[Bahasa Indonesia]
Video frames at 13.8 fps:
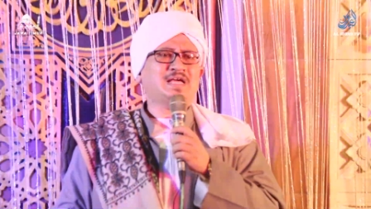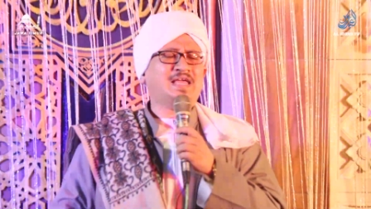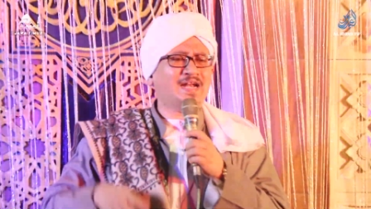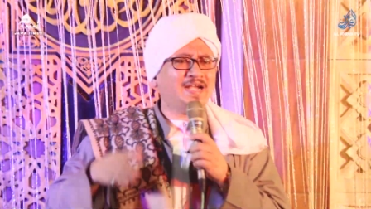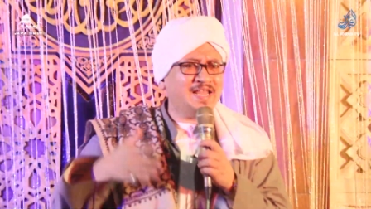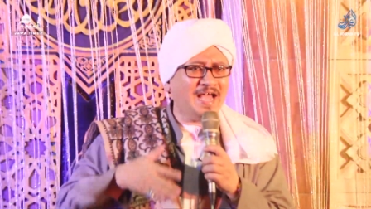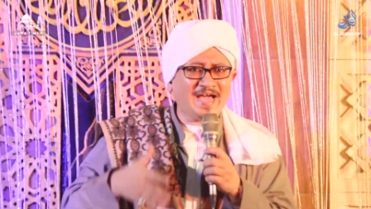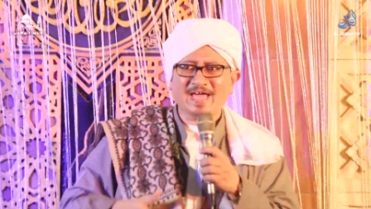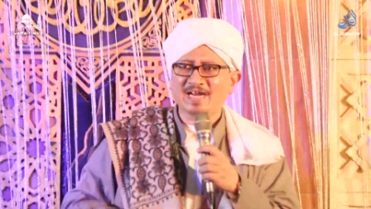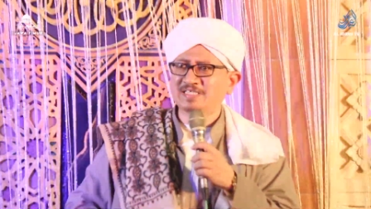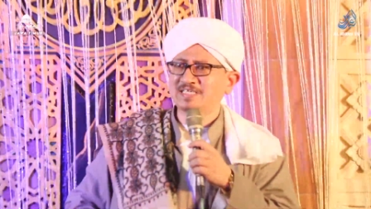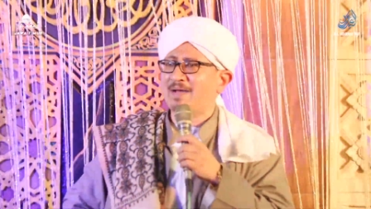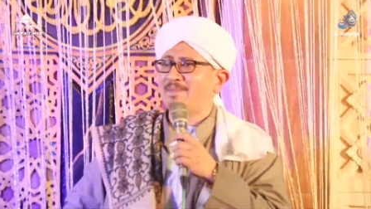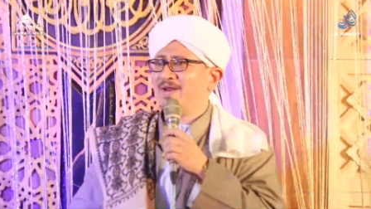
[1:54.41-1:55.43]
Karena di
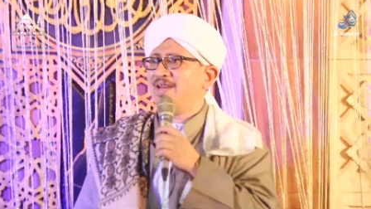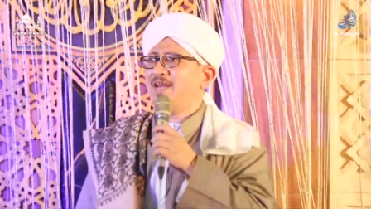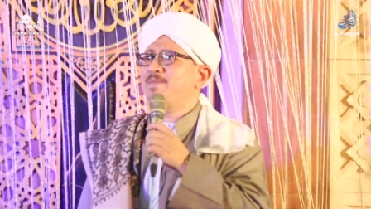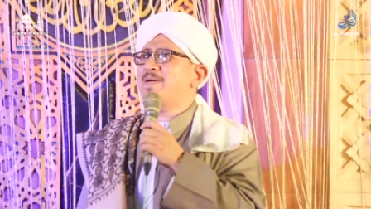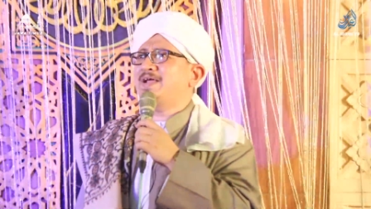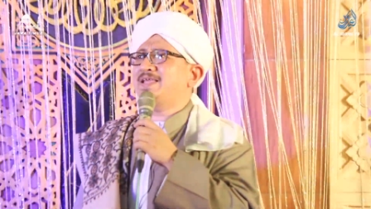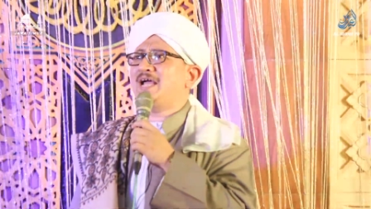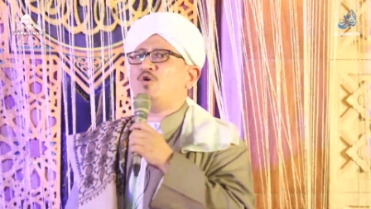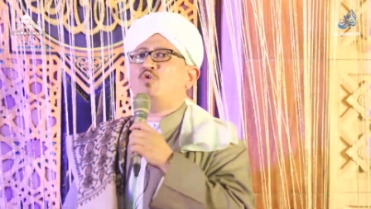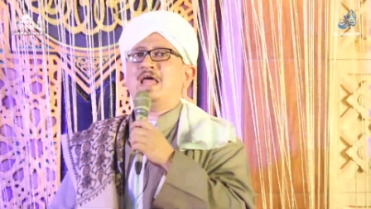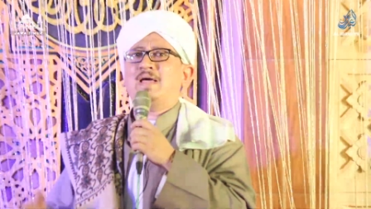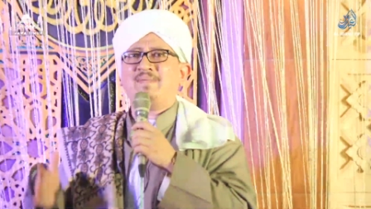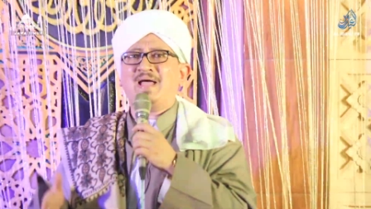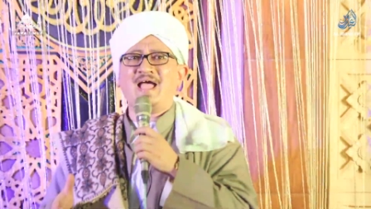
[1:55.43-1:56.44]
akhir zaman ini banyak
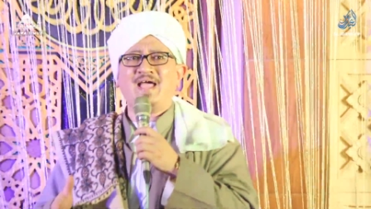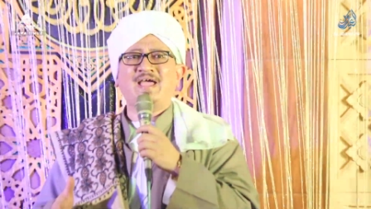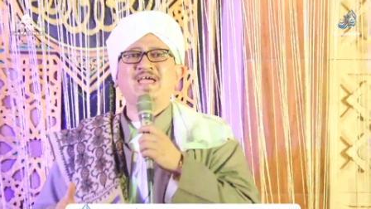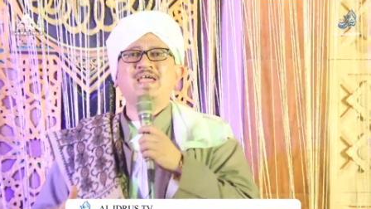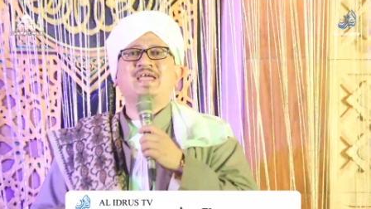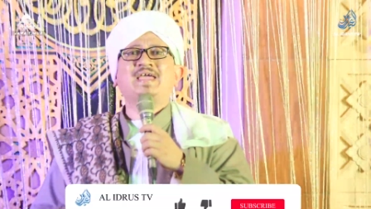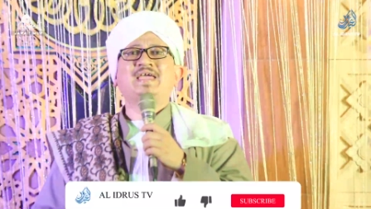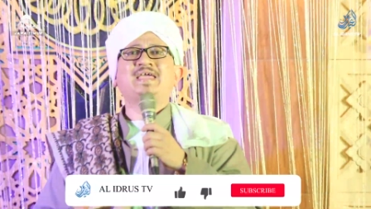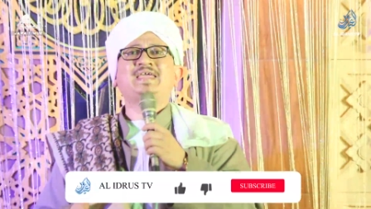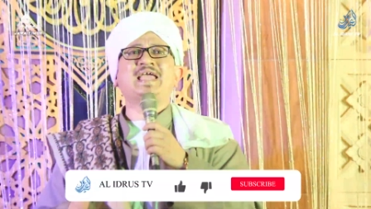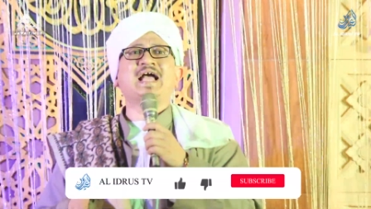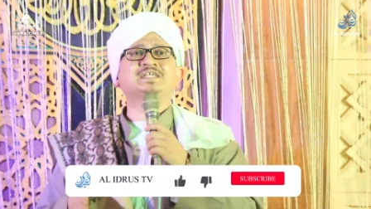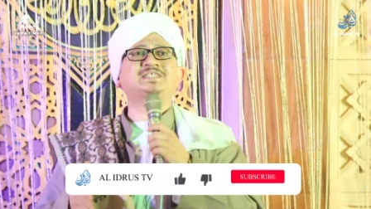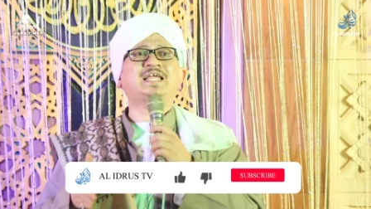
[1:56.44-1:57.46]
ulama
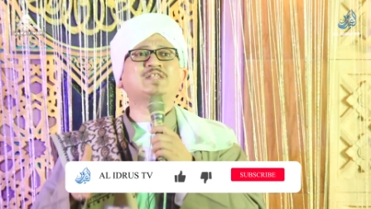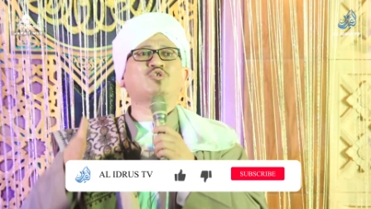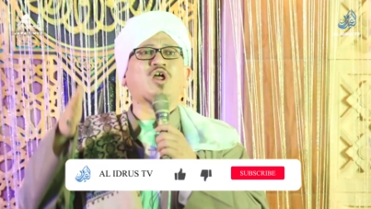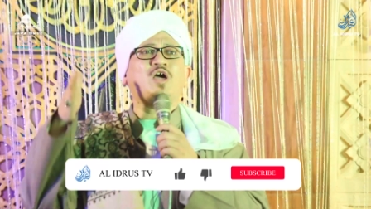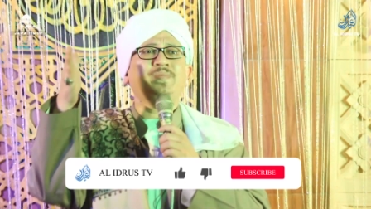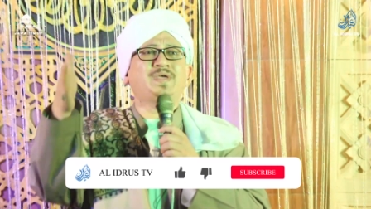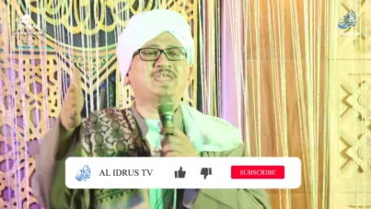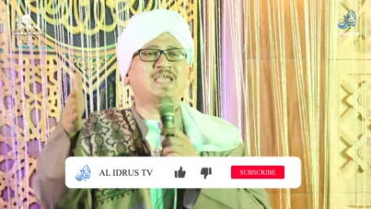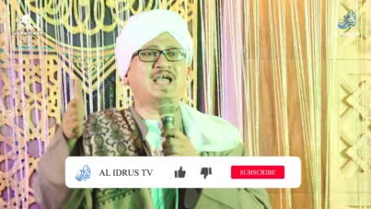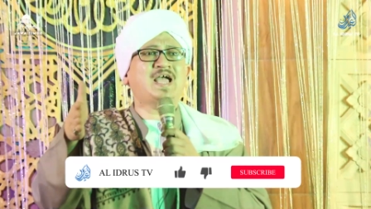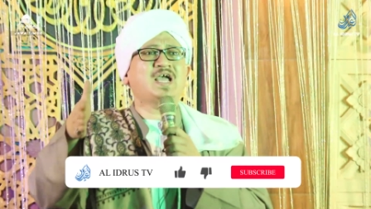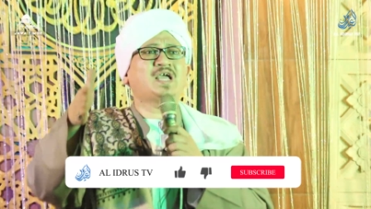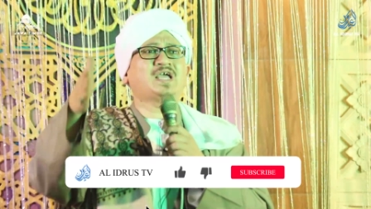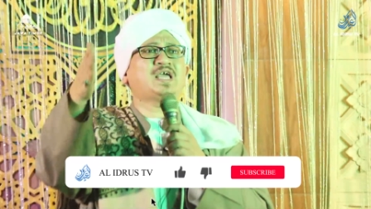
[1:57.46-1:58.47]
yang
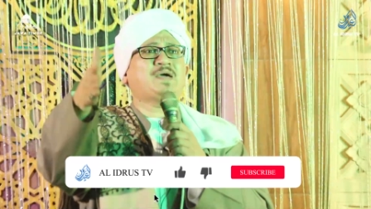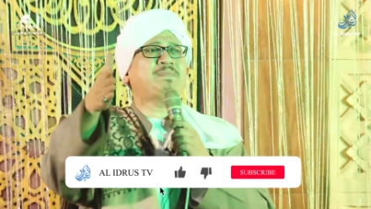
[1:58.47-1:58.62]
silaturahminya ke